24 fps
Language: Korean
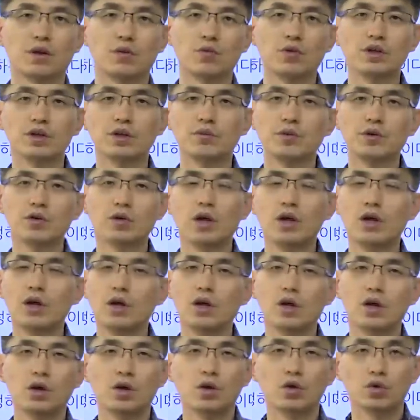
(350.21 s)
왜냐하면
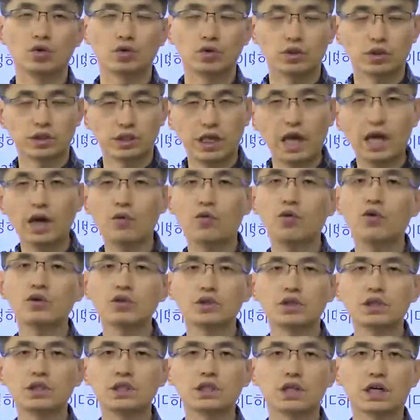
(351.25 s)
채권
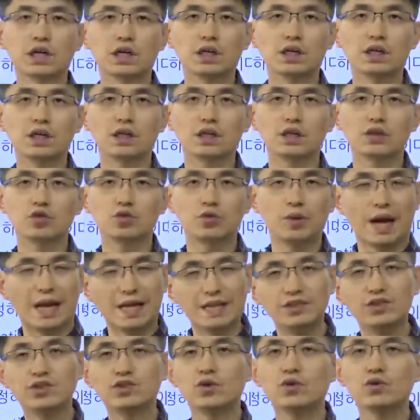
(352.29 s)
시장이 좀
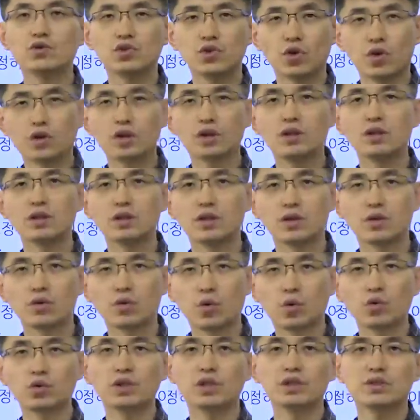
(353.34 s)
안정적인
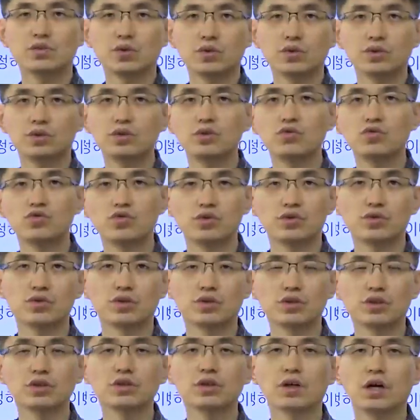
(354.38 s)
곳에서 쓰일 수 있어요.
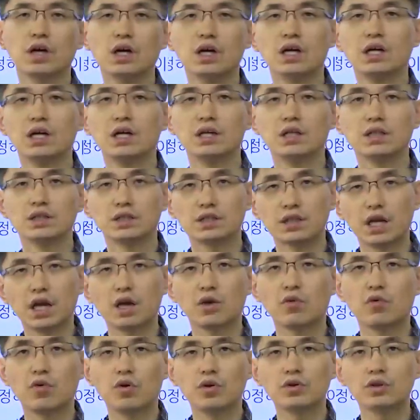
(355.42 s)
즉
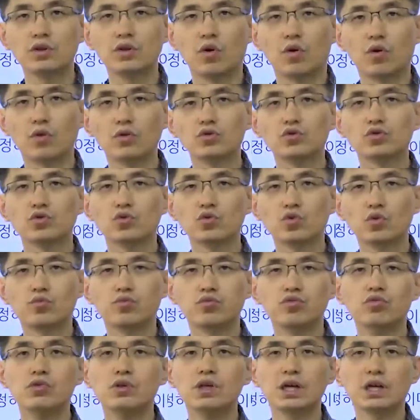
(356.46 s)
채권이 어느 정도
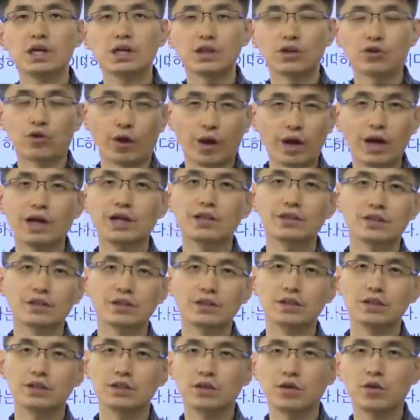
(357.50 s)
물량이
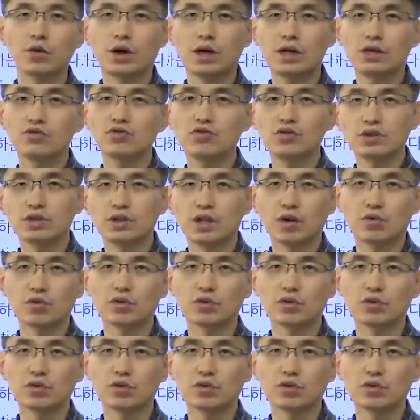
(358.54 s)
돼야지 이걸 할 수 있다고.